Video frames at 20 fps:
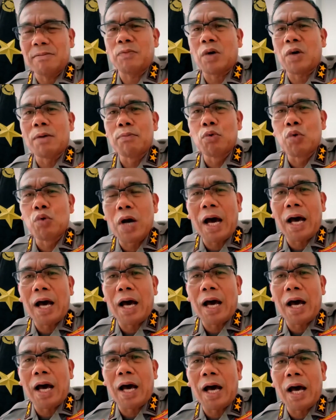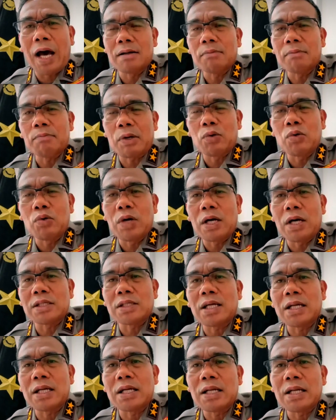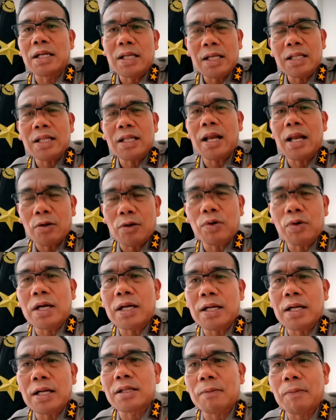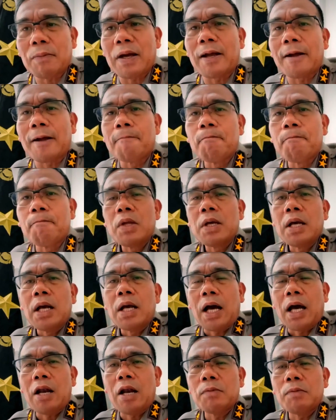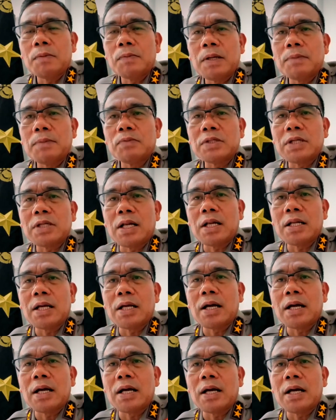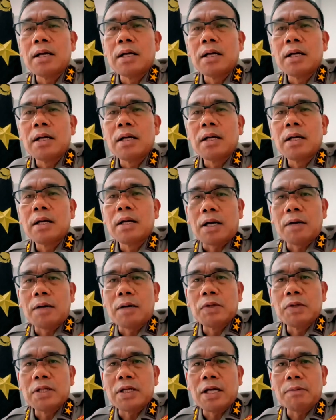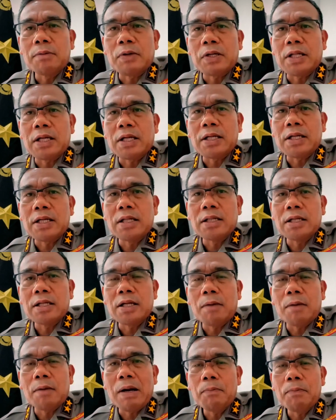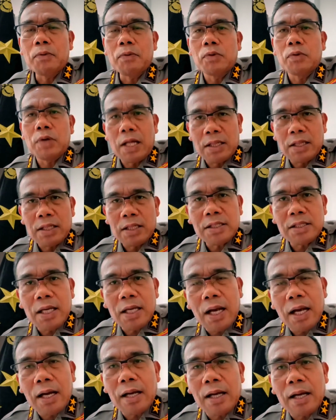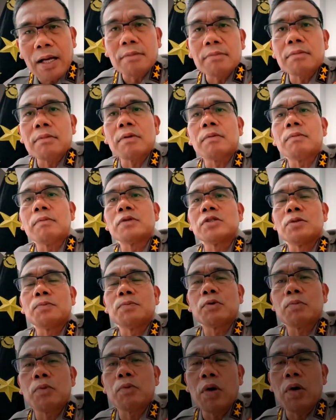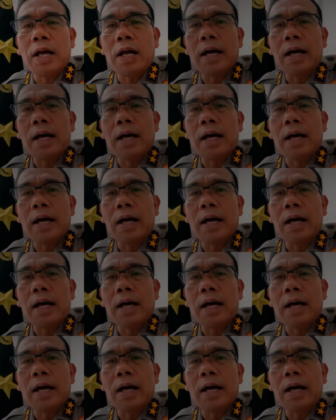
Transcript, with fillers: kebugaran perunggasan ini kita lakukan yang terbaik. Kalau misalnya uh, Kementerian Pertanian tidak mampu, nanti saya akan menjemput bola